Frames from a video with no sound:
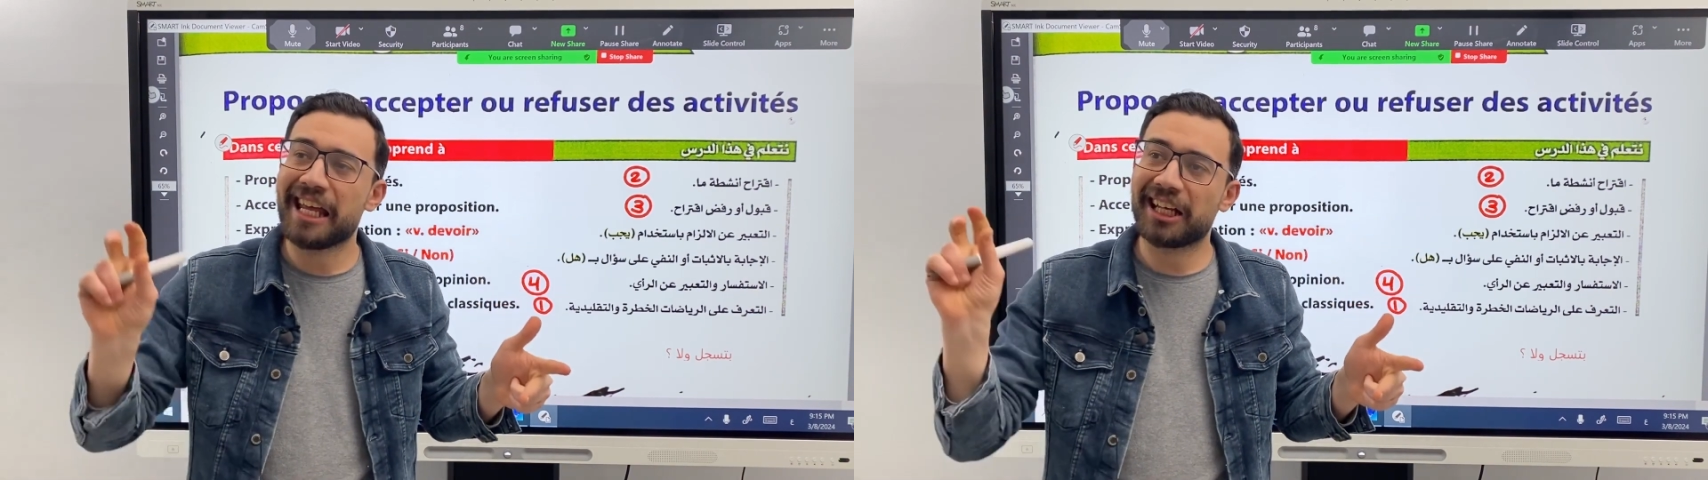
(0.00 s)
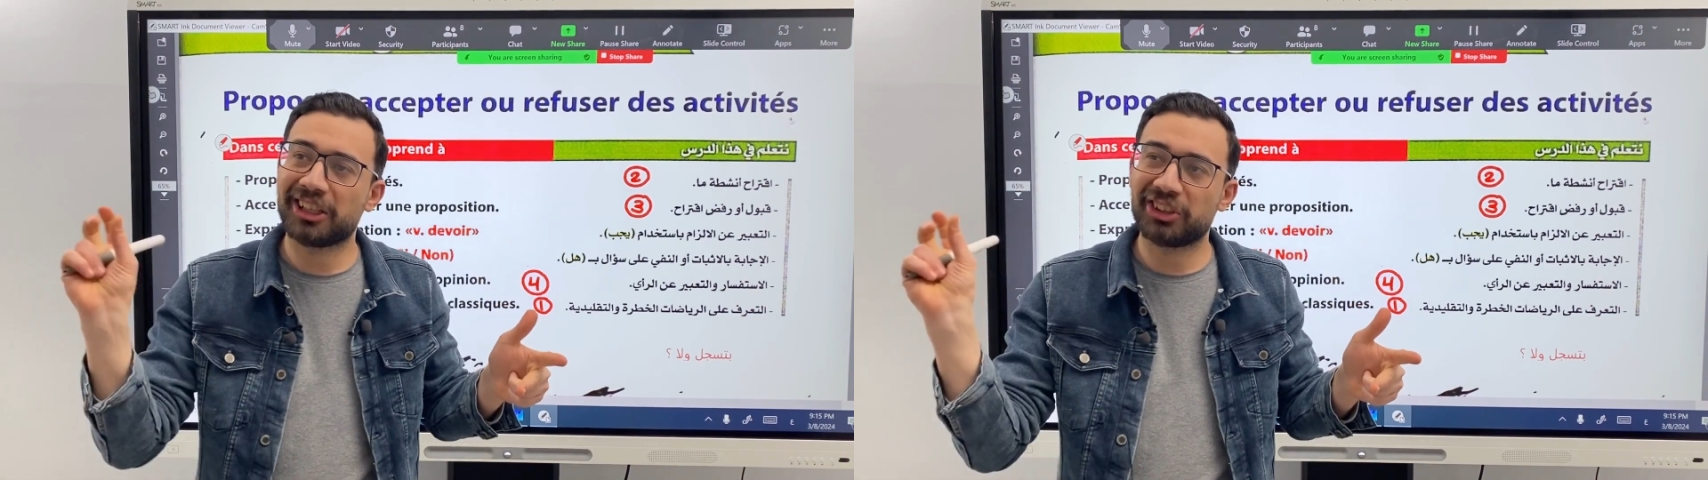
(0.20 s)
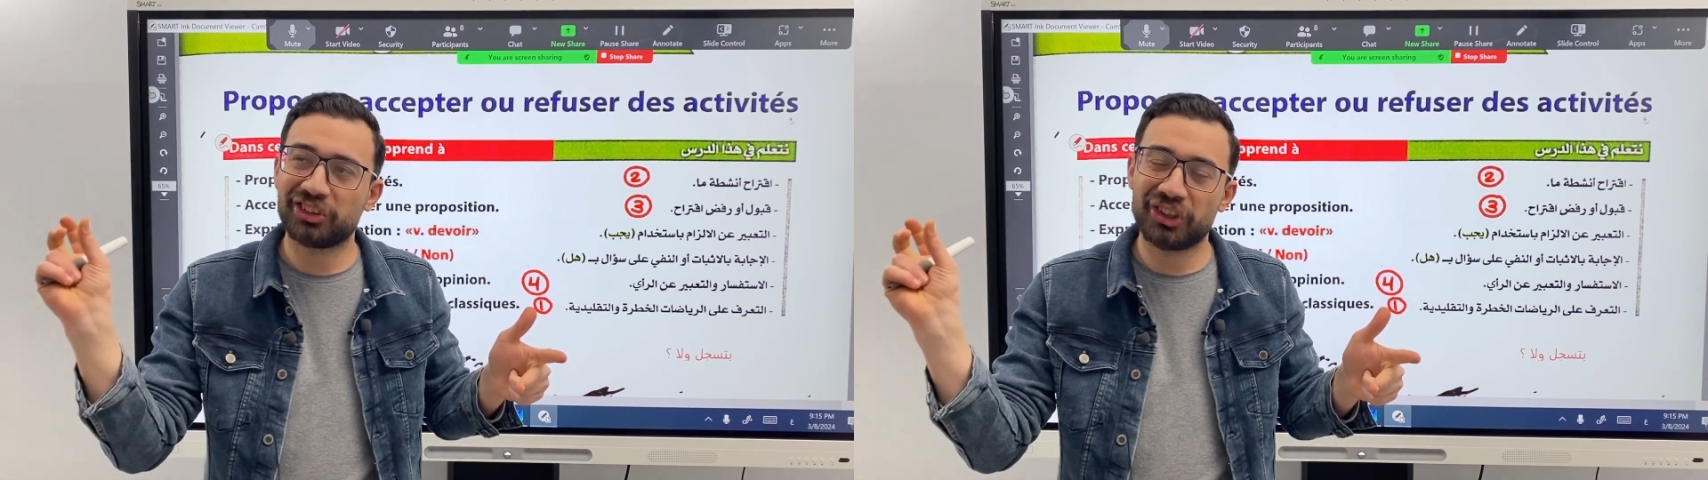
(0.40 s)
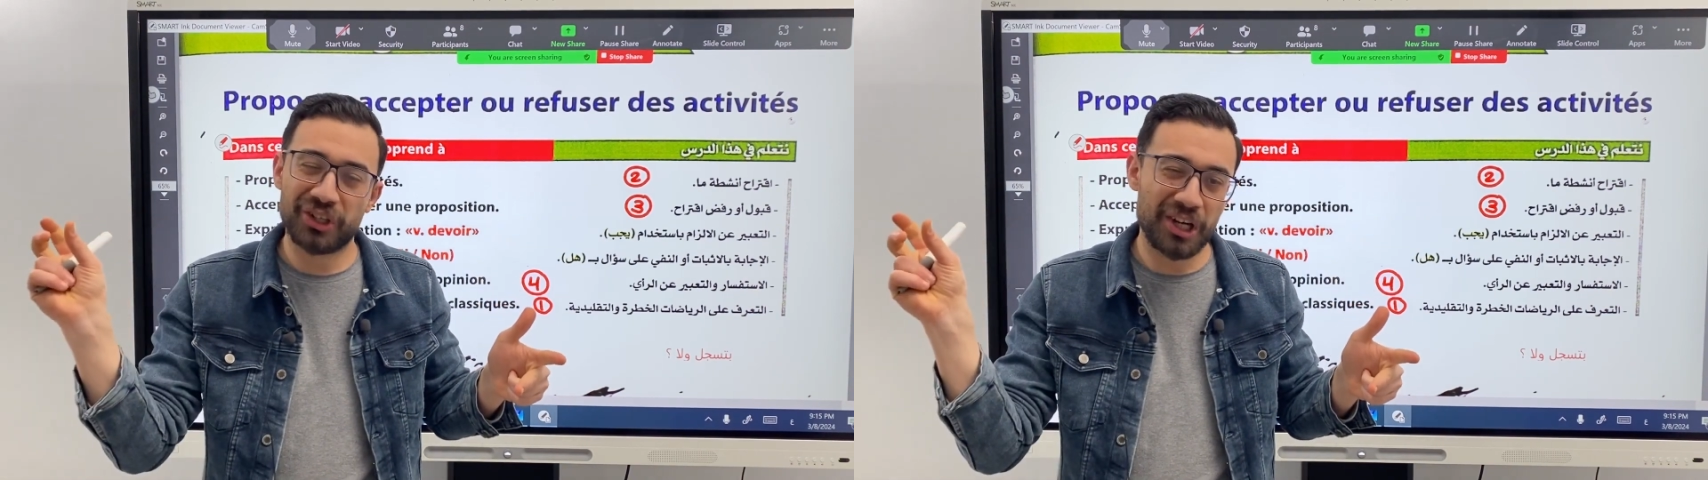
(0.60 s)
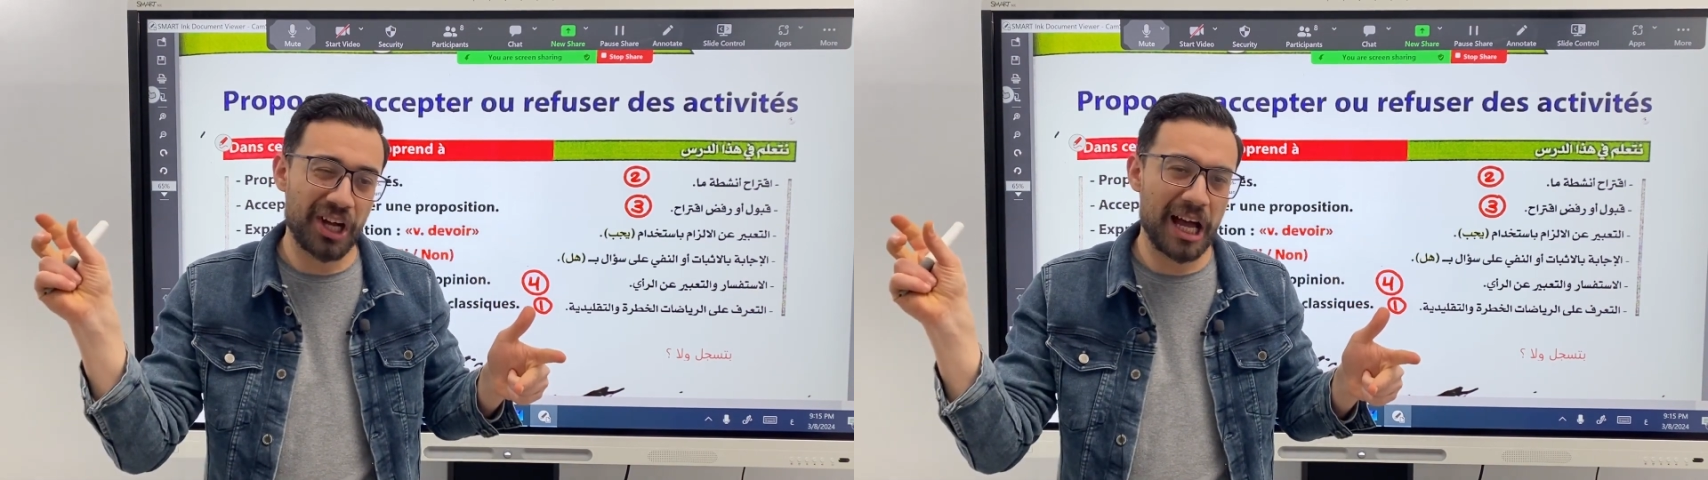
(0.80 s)

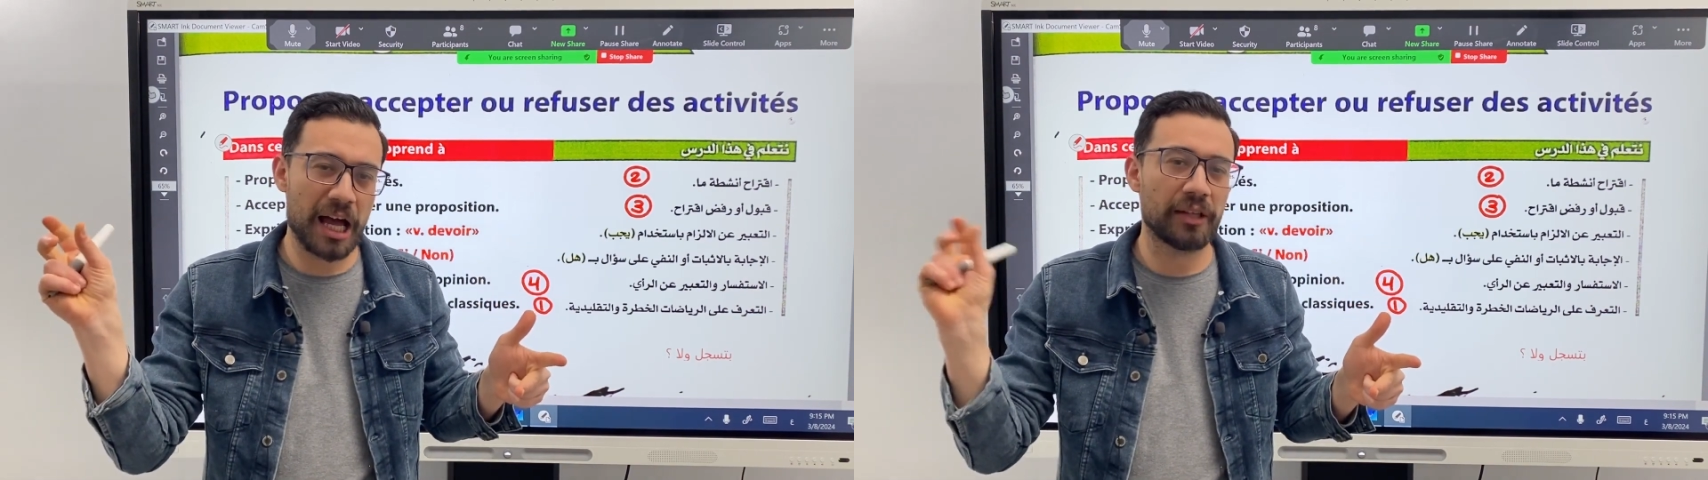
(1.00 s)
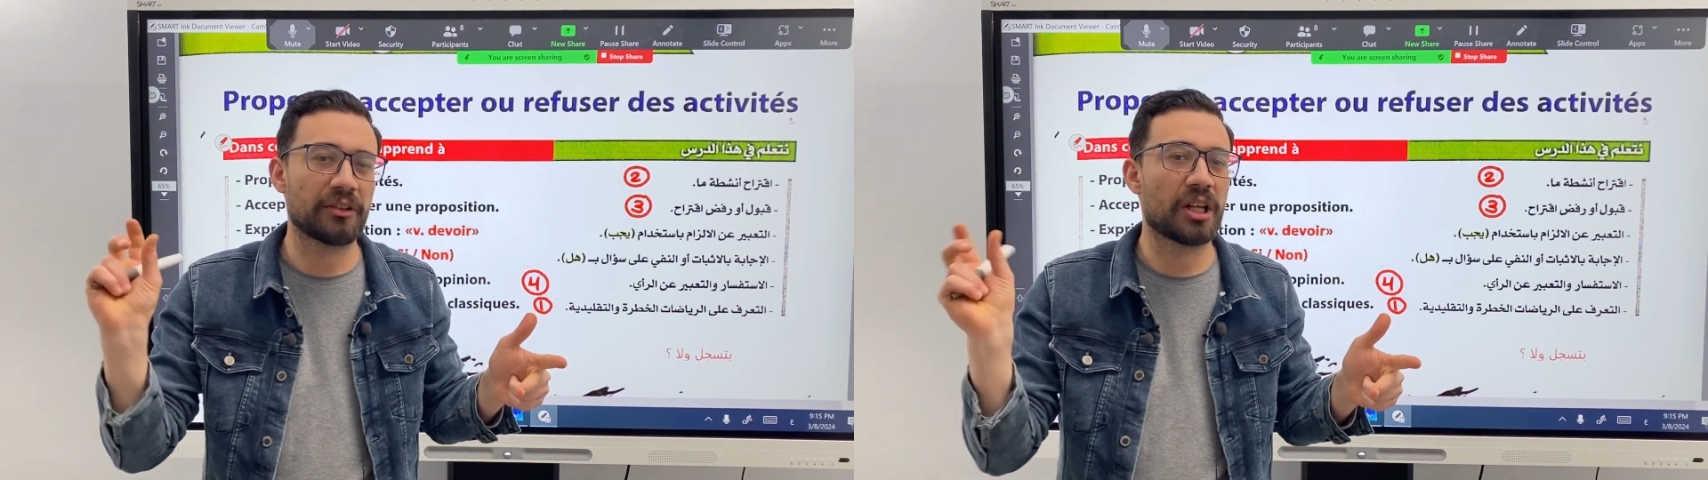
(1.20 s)
اقتراح